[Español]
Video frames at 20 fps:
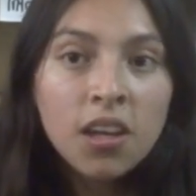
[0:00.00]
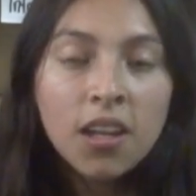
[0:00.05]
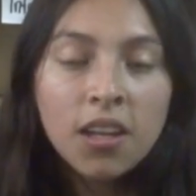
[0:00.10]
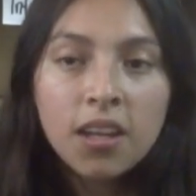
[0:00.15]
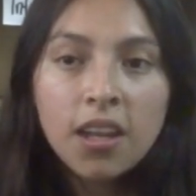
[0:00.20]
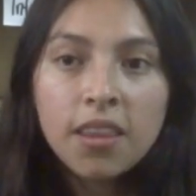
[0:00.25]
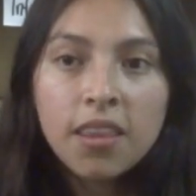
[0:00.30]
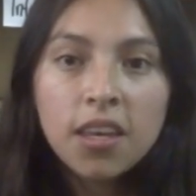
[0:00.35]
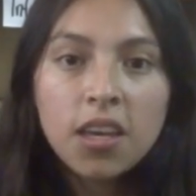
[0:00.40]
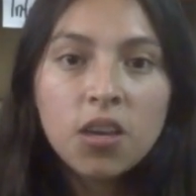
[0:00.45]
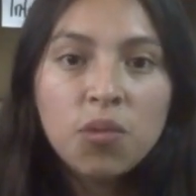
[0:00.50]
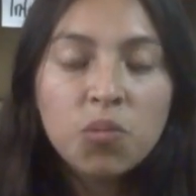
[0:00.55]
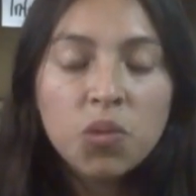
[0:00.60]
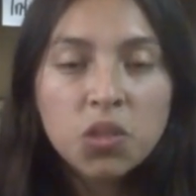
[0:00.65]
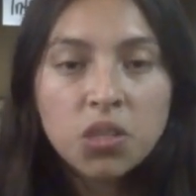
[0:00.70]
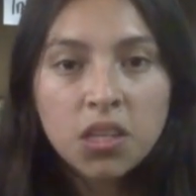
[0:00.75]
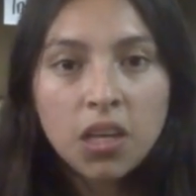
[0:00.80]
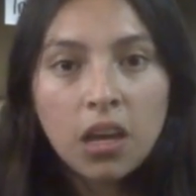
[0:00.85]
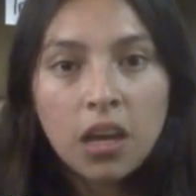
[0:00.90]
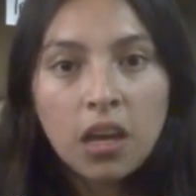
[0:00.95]
Le
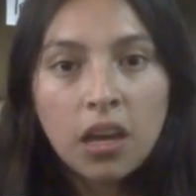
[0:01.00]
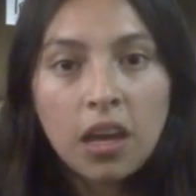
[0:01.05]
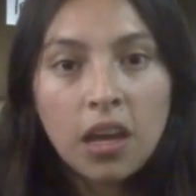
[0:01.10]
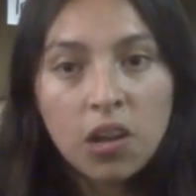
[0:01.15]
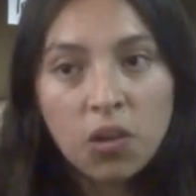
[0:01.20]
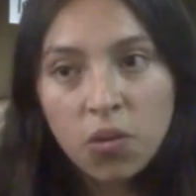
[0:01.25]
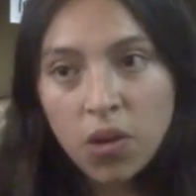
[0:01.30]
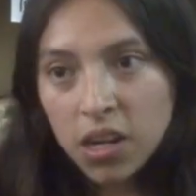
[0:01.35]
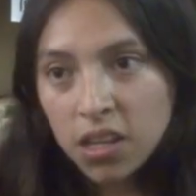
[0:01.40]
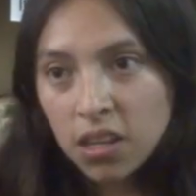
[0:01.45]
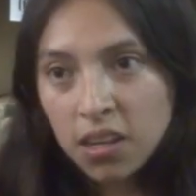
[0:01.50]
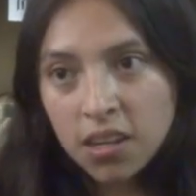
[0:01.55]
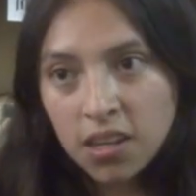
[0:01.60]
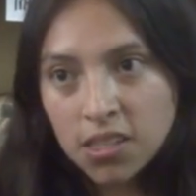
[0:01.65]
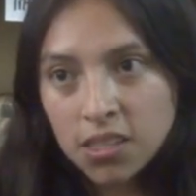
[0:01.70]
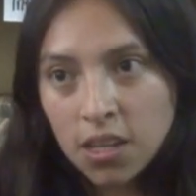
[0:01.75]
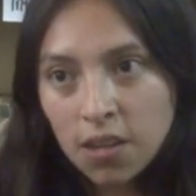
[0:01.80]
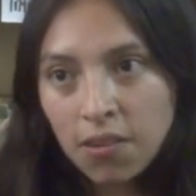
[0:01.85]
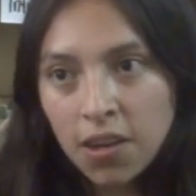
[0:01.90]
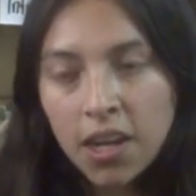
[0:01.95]
dijimos que el guardia que
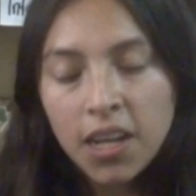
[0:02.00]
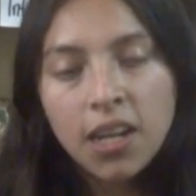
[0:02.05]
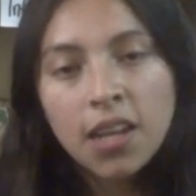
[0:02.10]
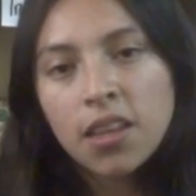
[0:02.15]
estaba ahí,